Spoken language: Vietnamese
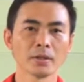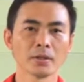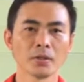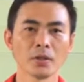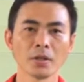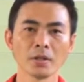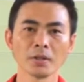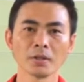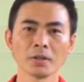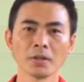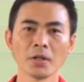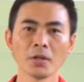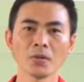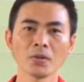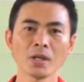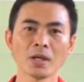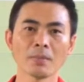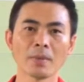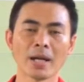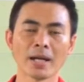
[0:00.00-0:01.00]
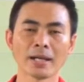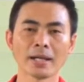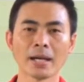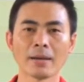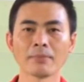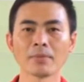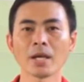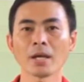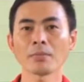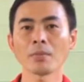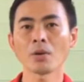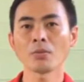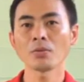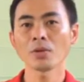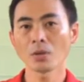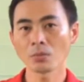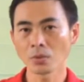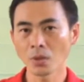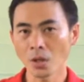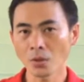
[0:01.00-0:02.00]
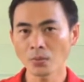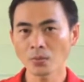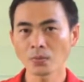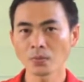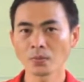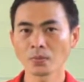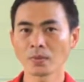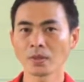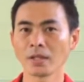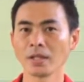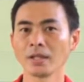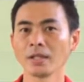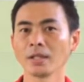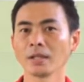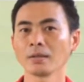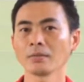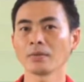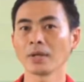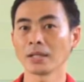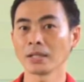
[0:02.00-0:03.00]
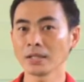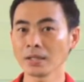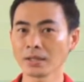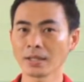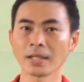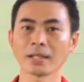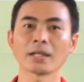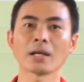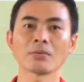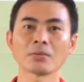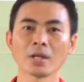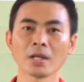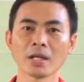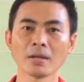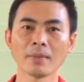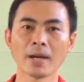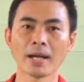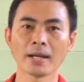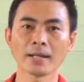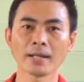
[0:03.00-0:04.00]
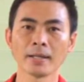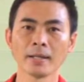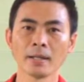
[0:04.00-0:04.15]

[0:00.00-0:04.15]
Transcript: nhưng nếu các bạn cảm giác bóng không tốt thì nó vẫn chưa thành công nha các bạn